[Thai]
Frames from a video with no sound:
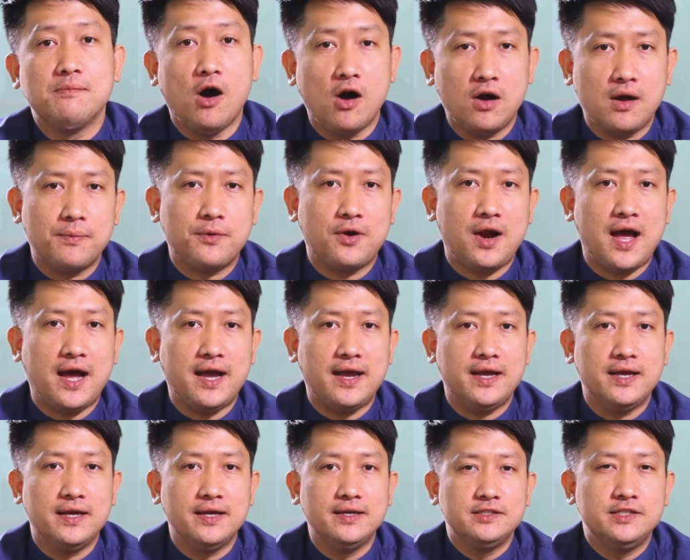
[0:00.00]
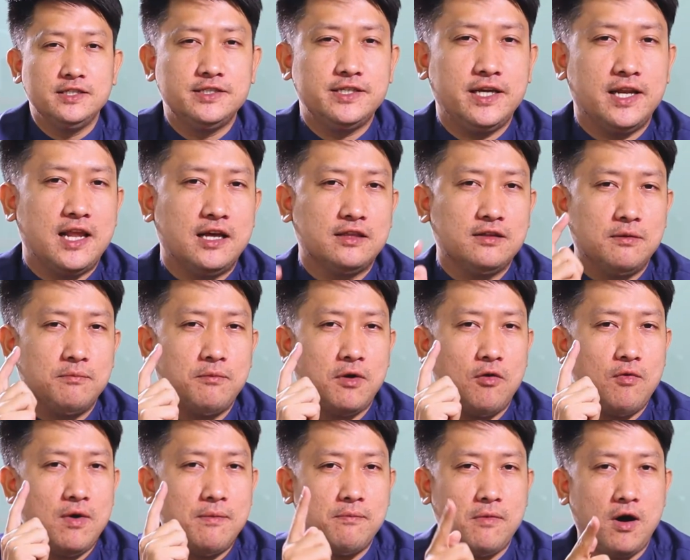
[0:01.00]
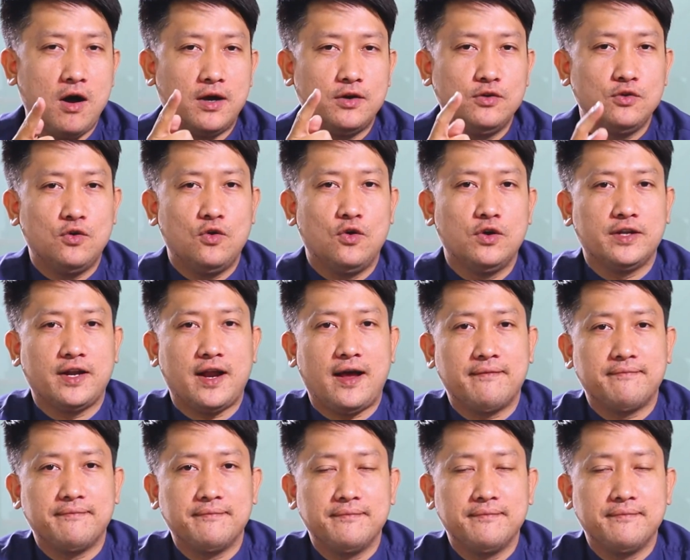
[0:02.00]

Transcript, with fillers: ยเหมาะกับใคร จริงๆแล้วต้องบอกว่าเหมาะกับทุกคนครับ